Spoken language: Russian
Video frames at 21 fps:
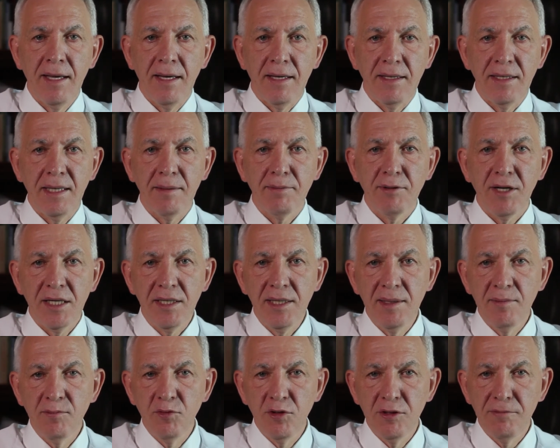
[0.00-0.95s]

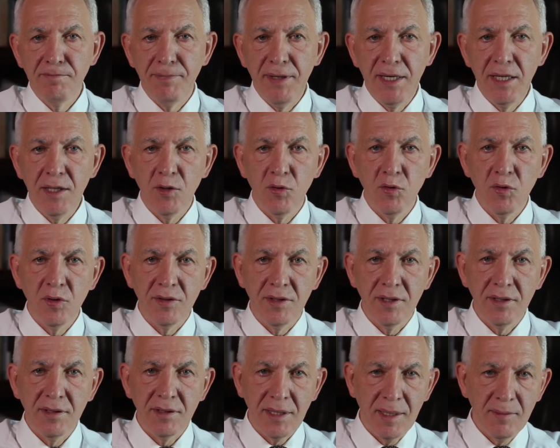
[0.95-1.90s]
Необходим будет
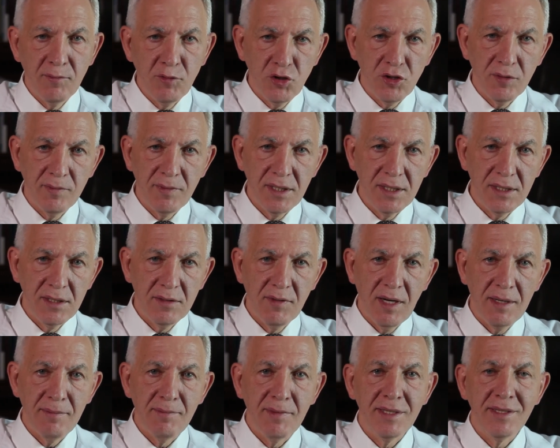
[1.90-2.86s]
переход к тому, что мы
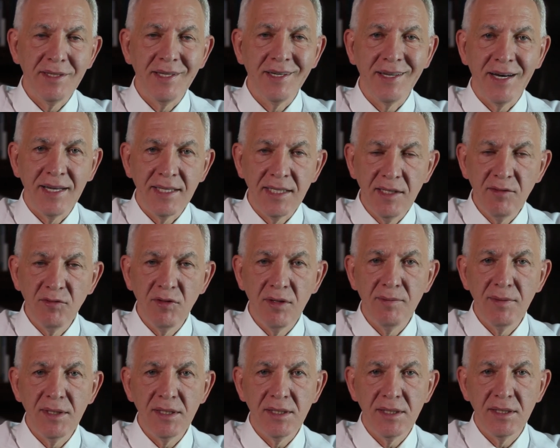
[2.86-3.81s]
называем
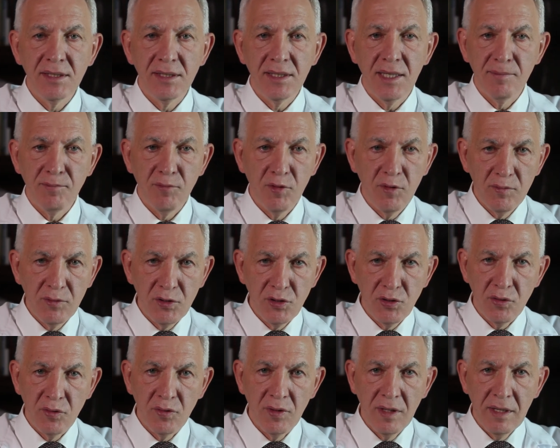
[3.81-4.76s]
интегративной медицинской
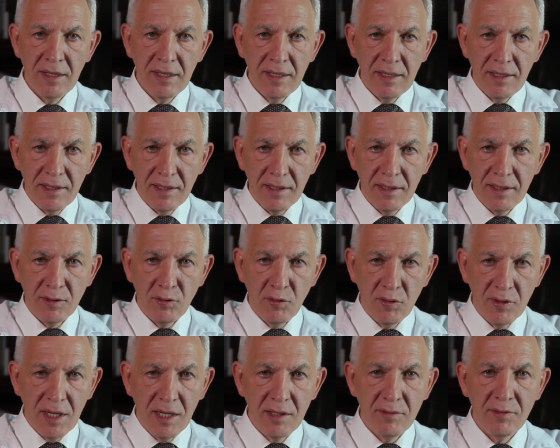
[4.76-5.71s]
помощью,
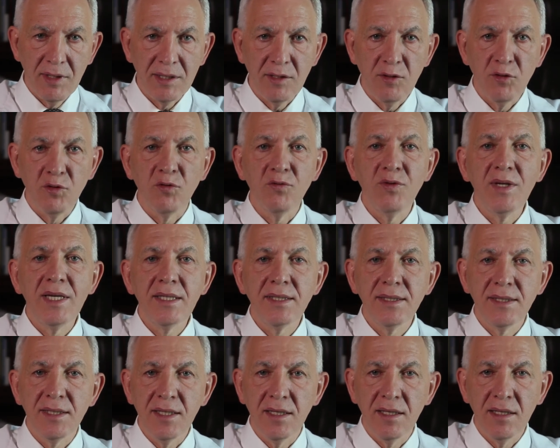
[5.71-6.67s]
которая охватывает весь
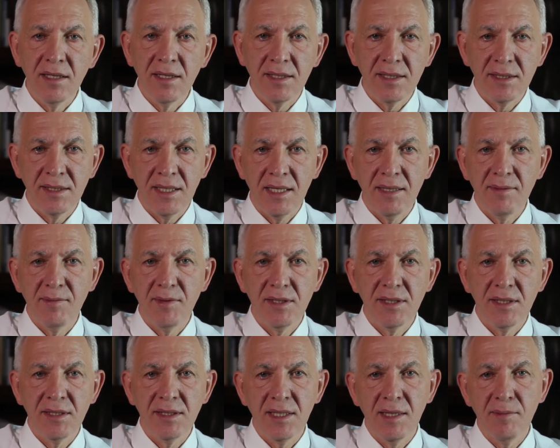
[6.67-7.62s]
цикл оказания
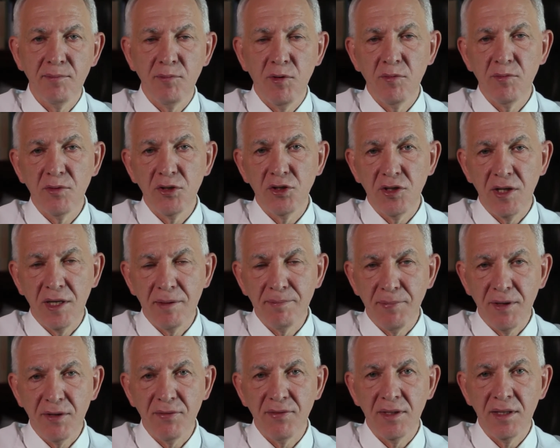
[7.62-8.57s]
медицинской помощи
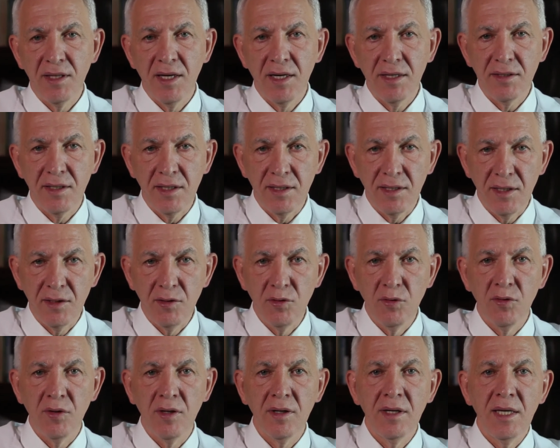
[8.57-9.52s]
от профилактики
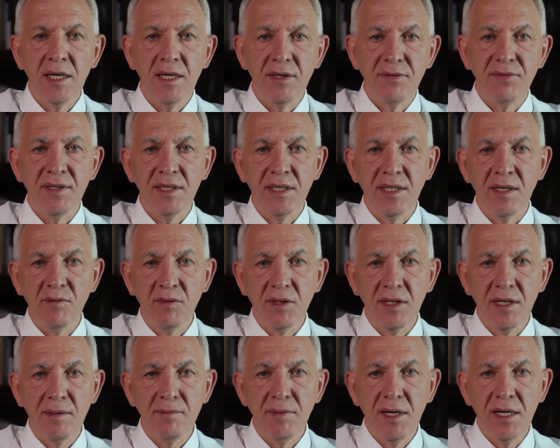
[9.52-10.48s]
до
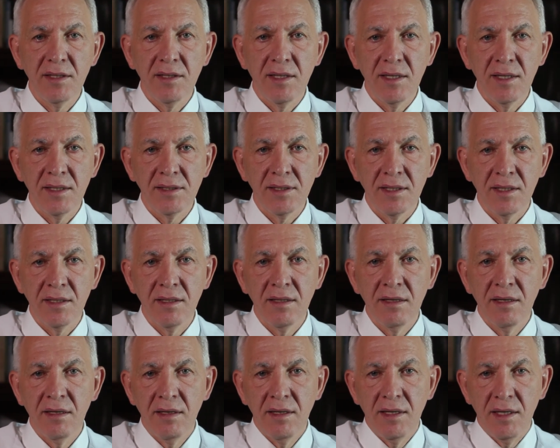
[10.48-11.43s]
эффективной реабилитации.
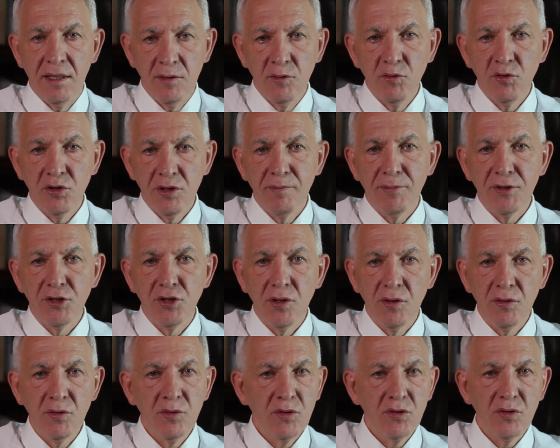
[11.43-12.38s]
И нужно
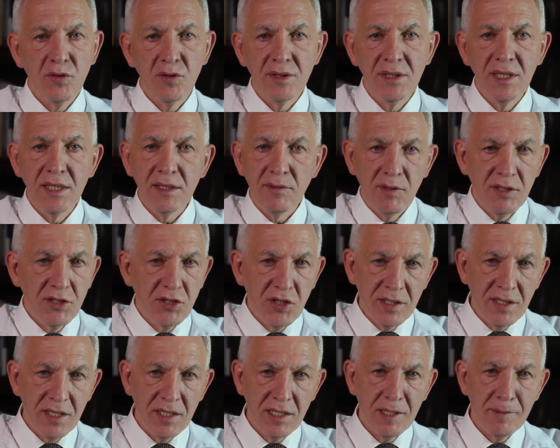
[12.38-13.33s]
подчеркнуть, что здесь в
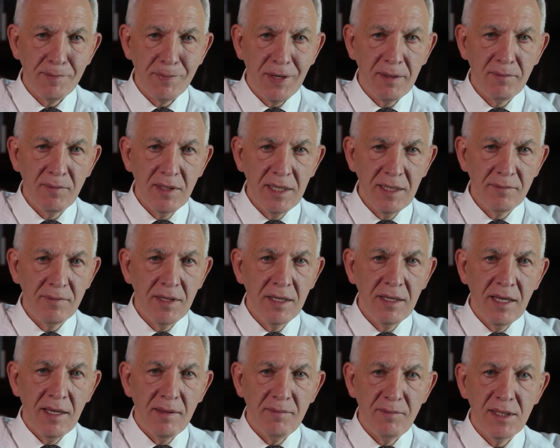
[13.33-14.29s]
решении этих проблем
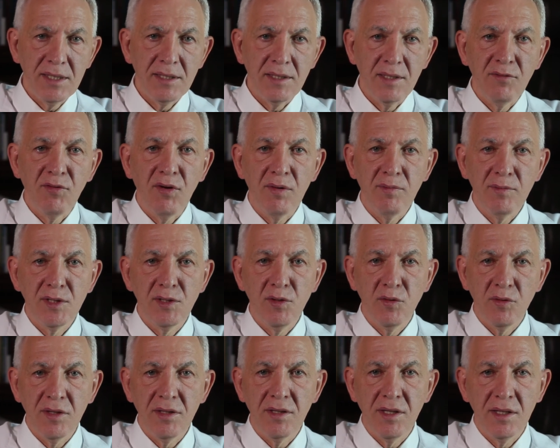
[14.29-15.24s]
без
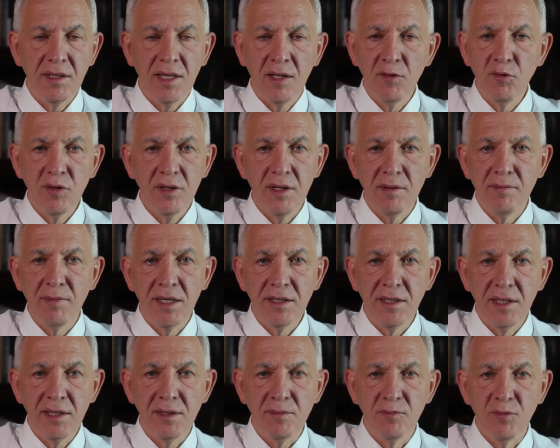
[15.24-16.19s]
информационных технологий
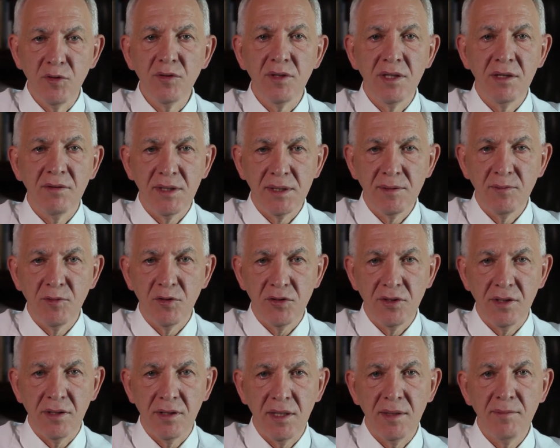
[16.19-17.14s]
обойтись будет
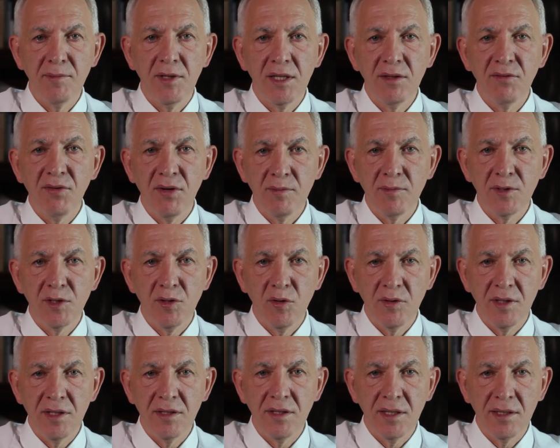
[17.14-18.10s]
невозможно. Именно
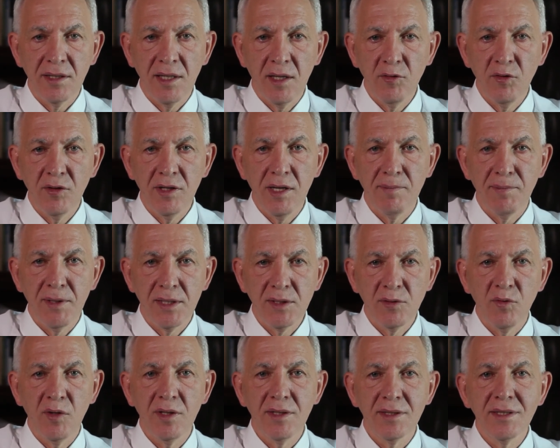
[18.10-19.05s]
информационные технологии
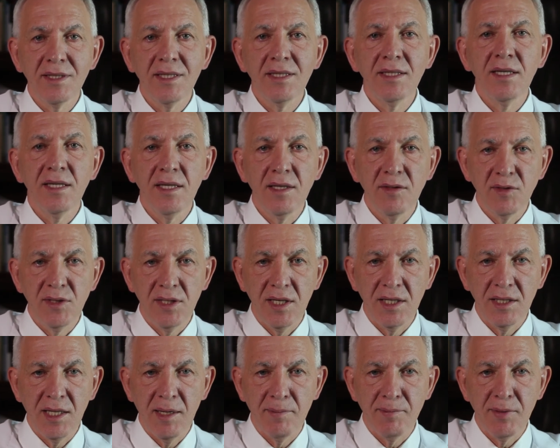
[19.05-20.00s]
позволят соединить
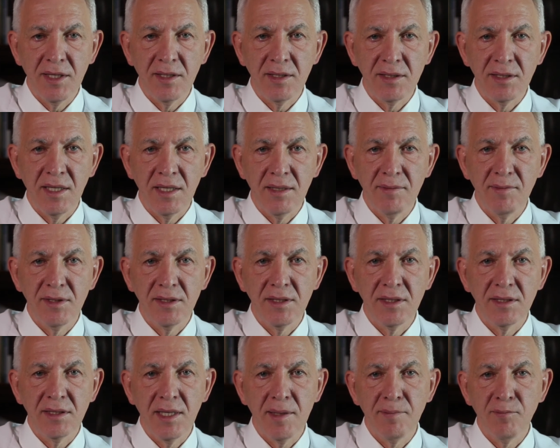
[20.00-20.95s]
все этапы оказания
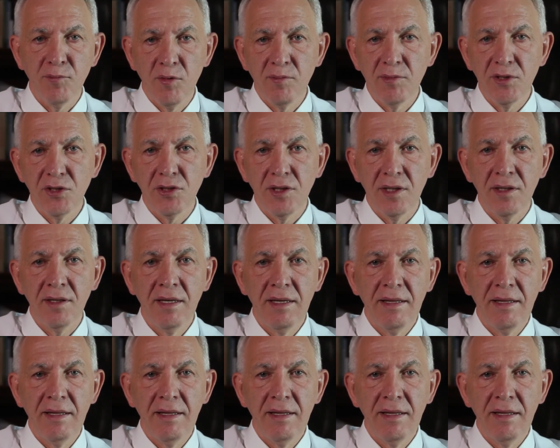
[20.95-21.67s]
медицинской помощи.